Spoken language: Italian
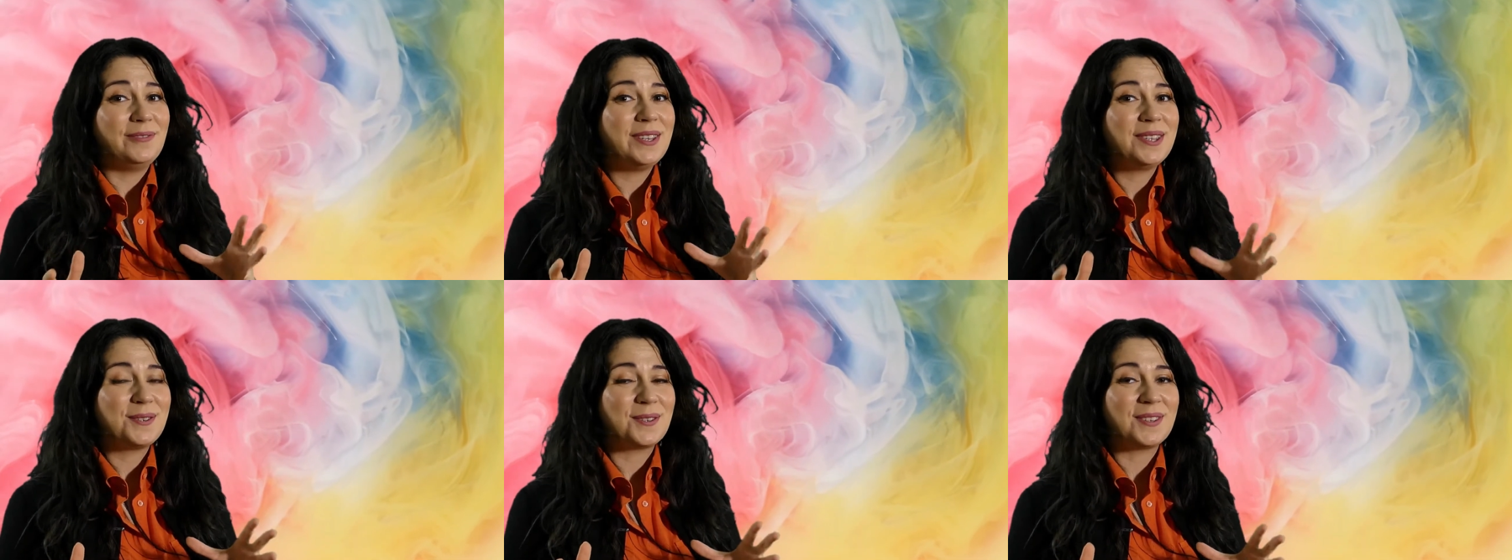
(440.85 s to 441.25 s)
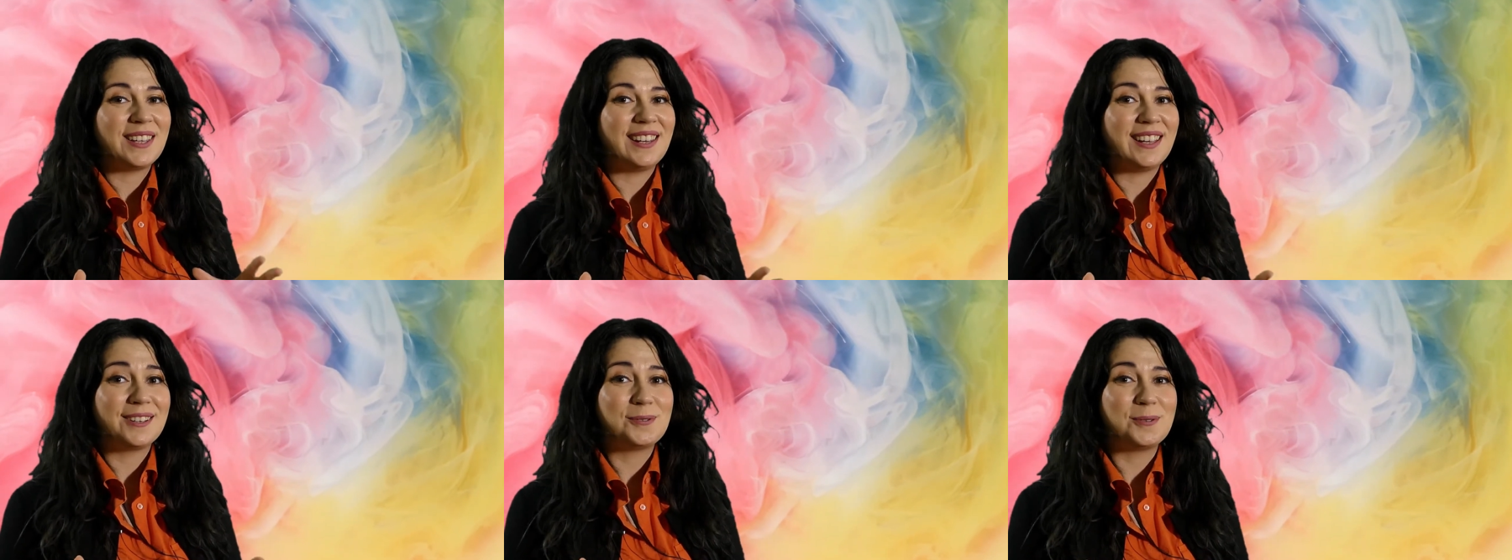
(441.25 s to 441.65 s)
vizio
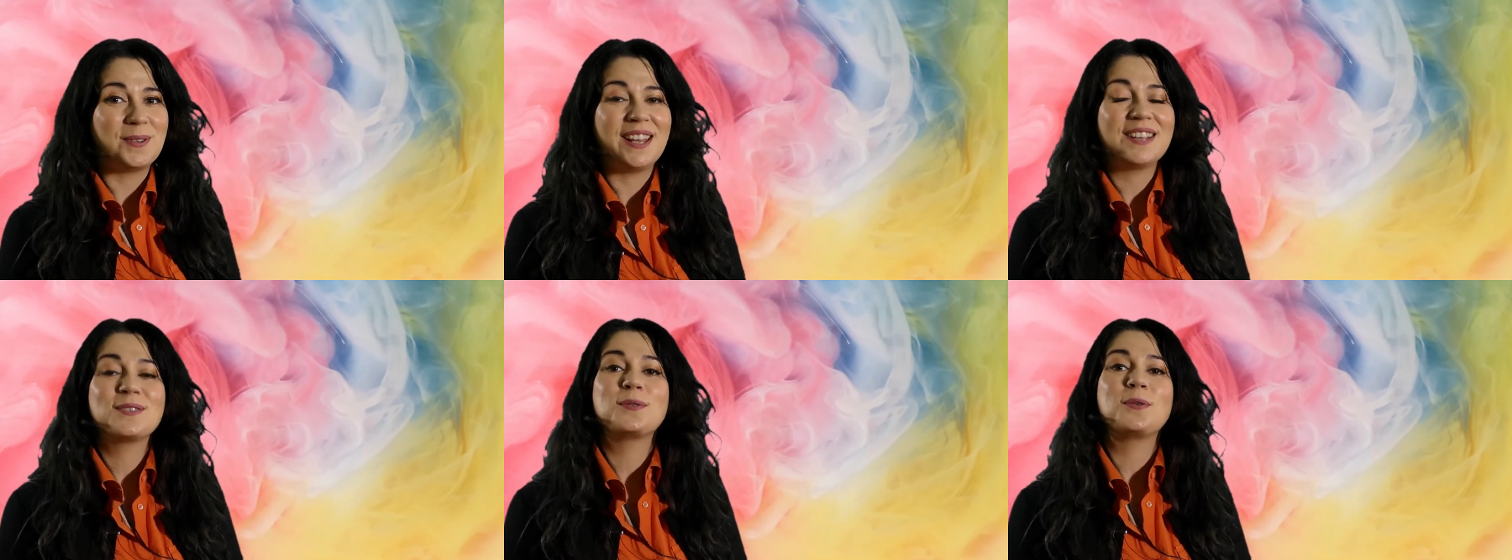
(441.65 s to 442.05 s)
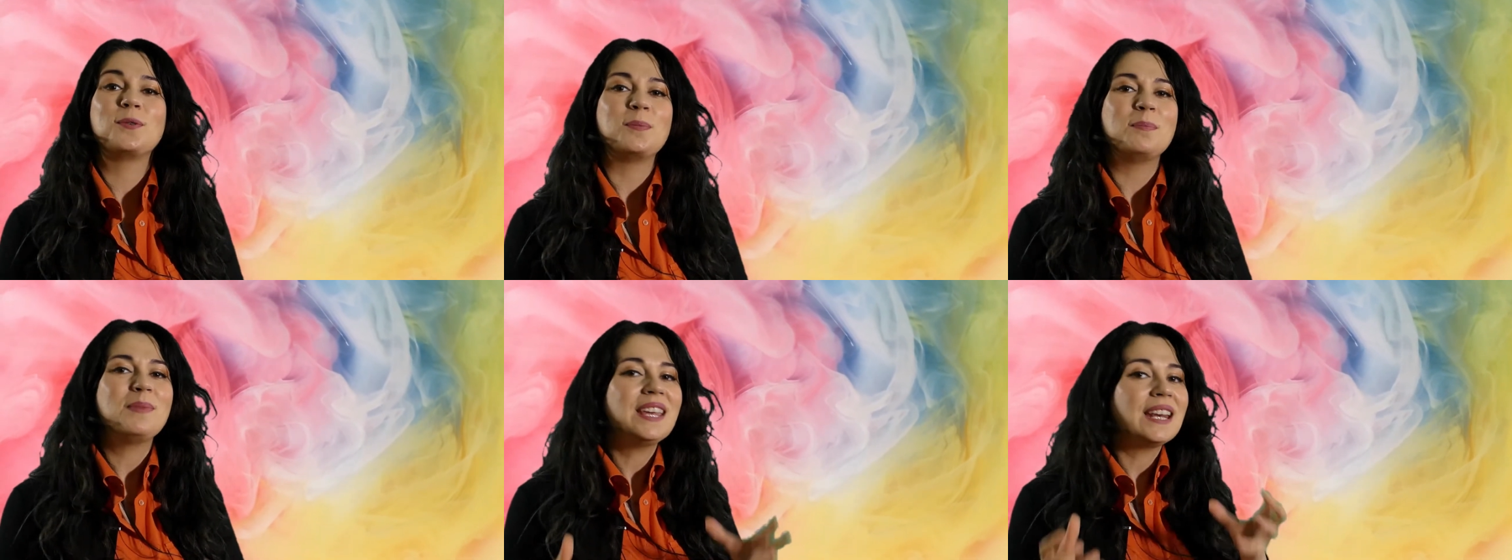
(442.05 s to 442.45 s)
della gola sono
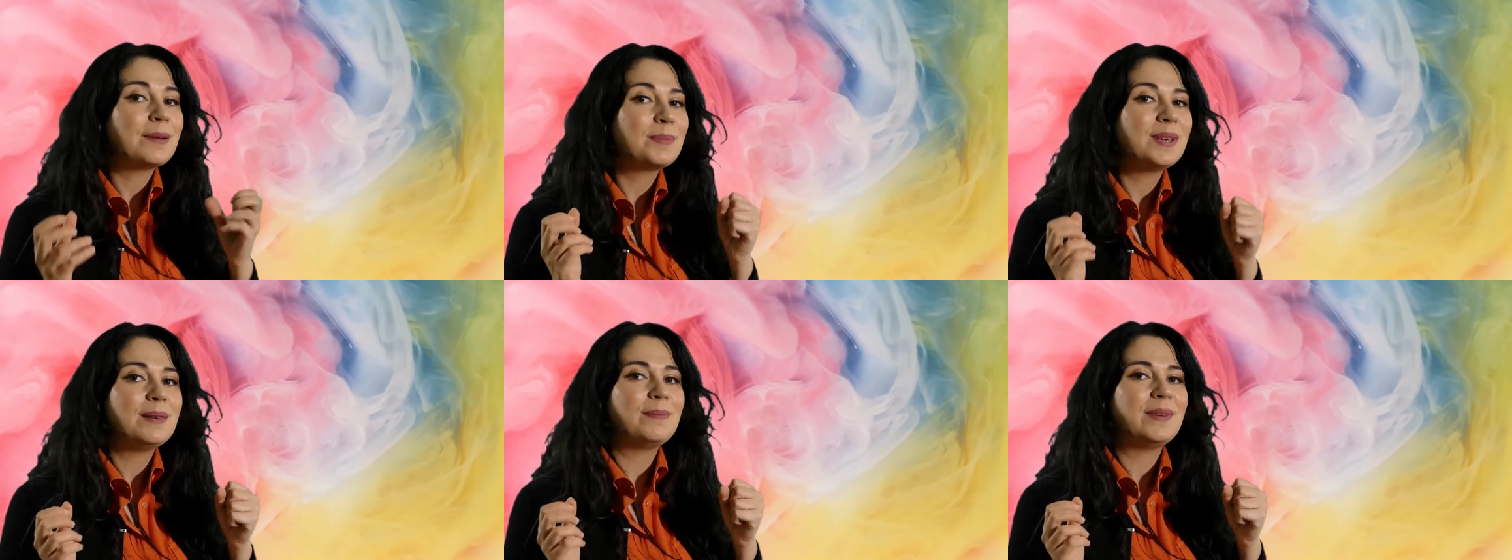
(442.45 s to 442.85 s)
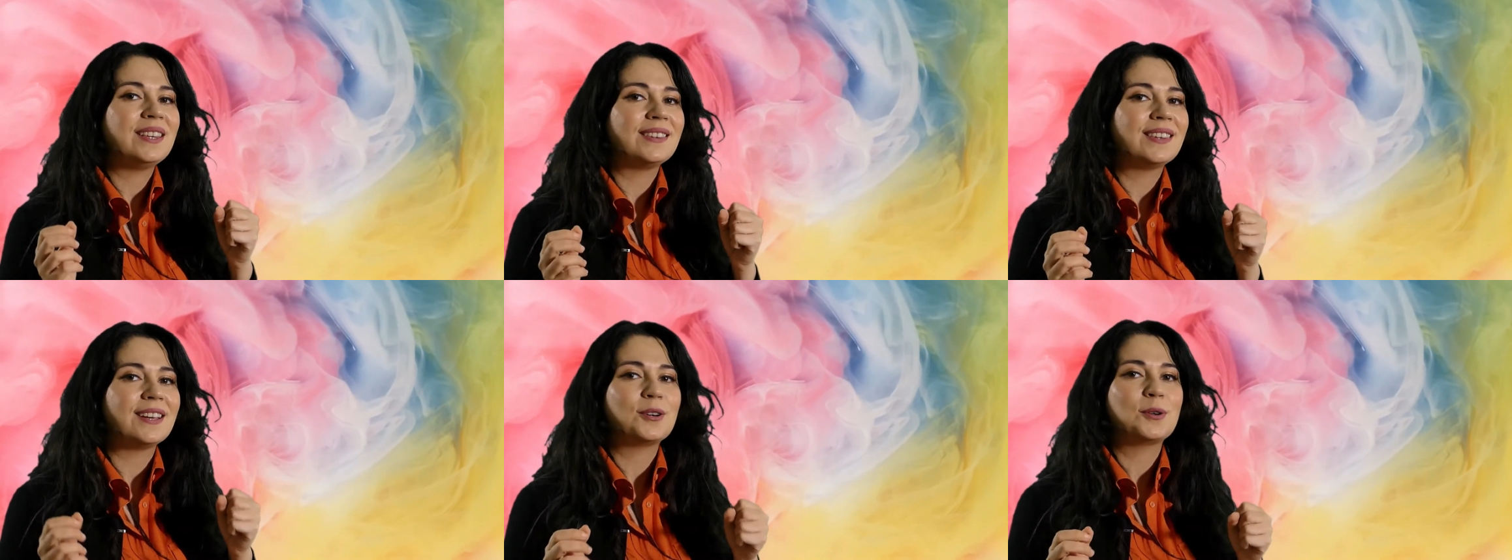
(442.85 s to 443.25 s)

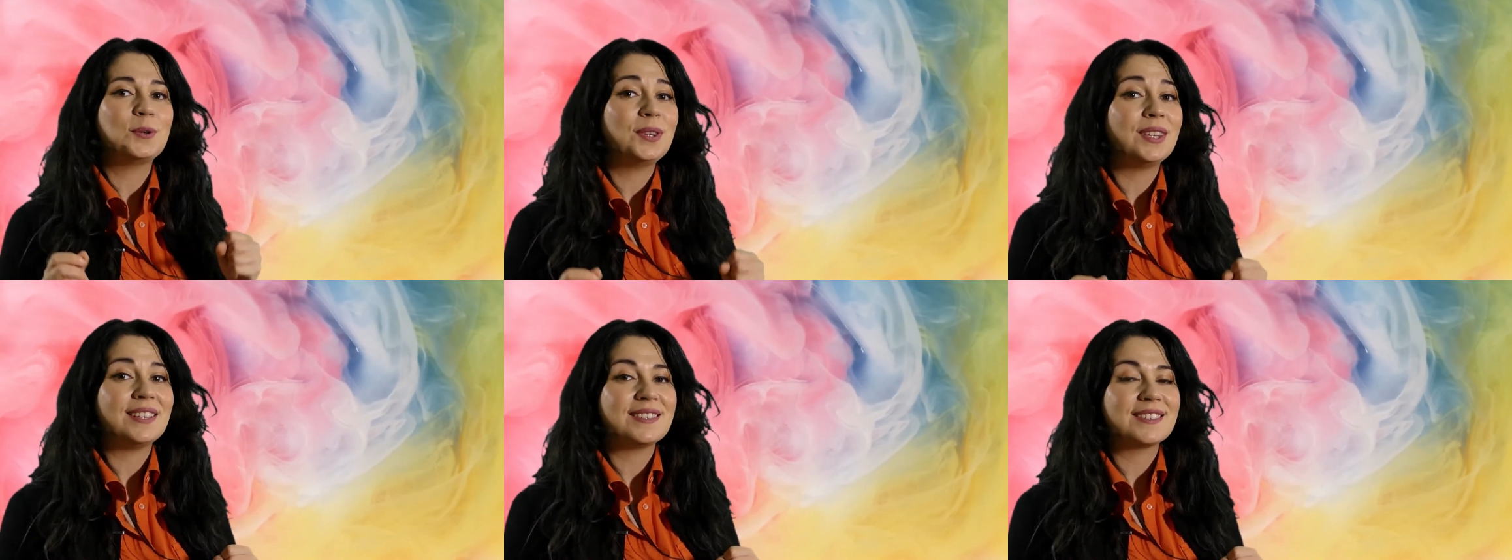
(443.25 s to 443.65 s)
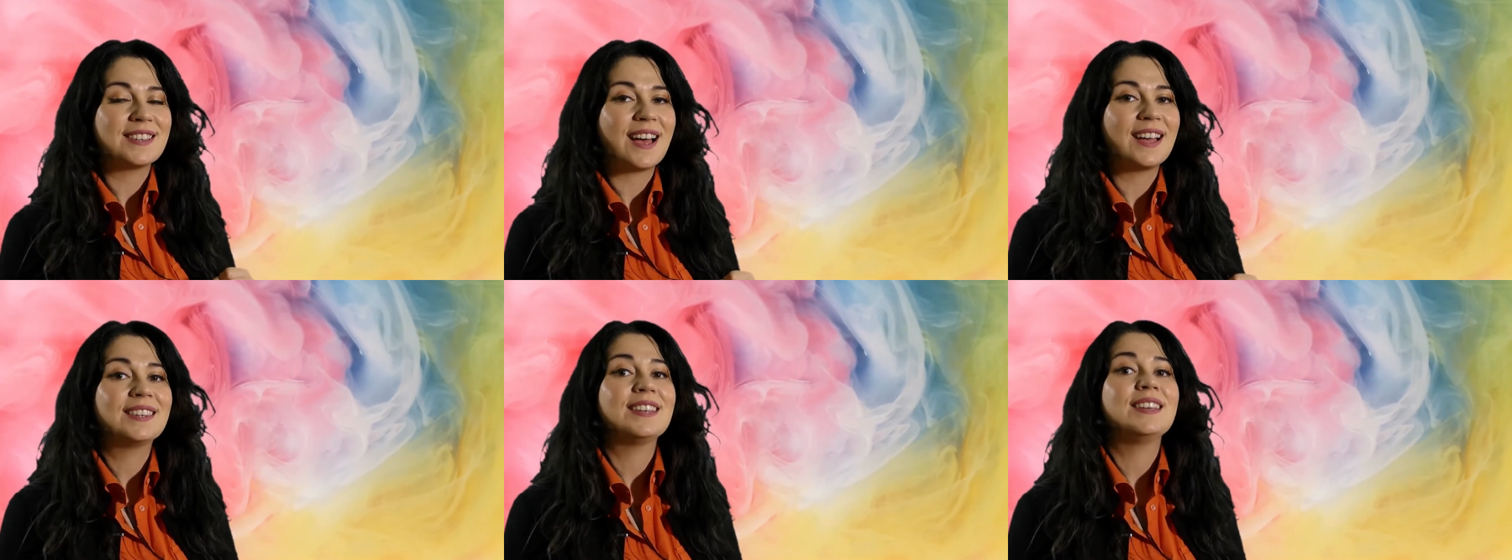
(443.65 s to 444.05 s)
mirabilmente
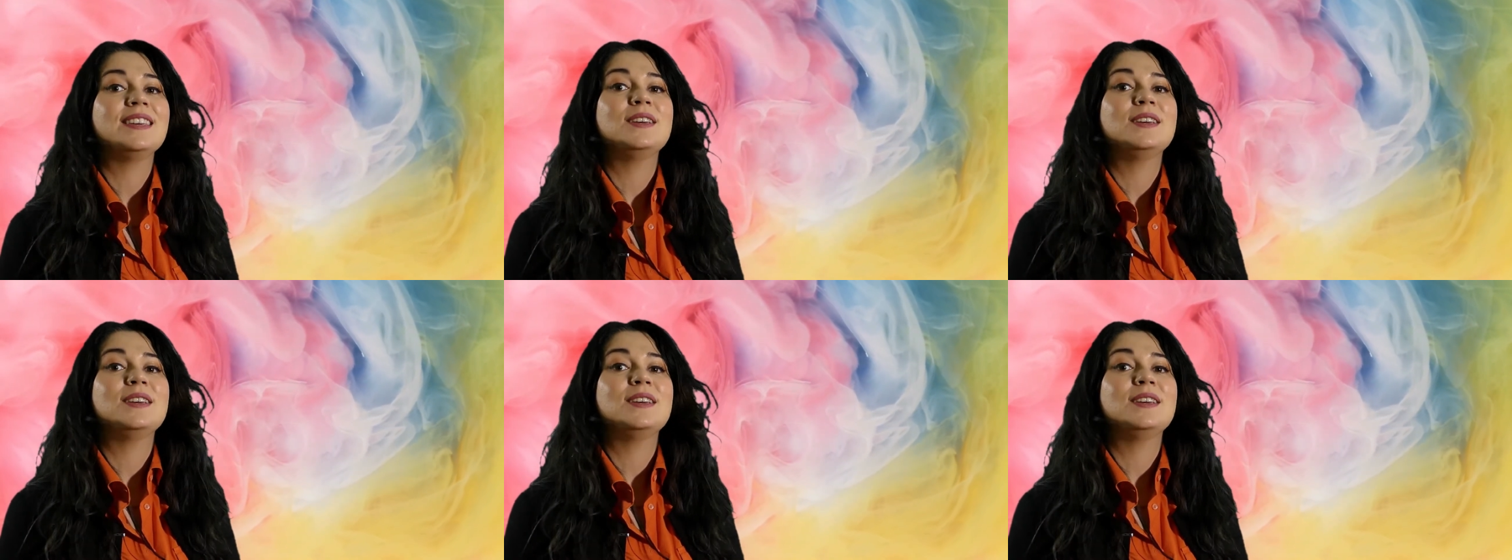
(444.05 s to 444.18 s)
condensate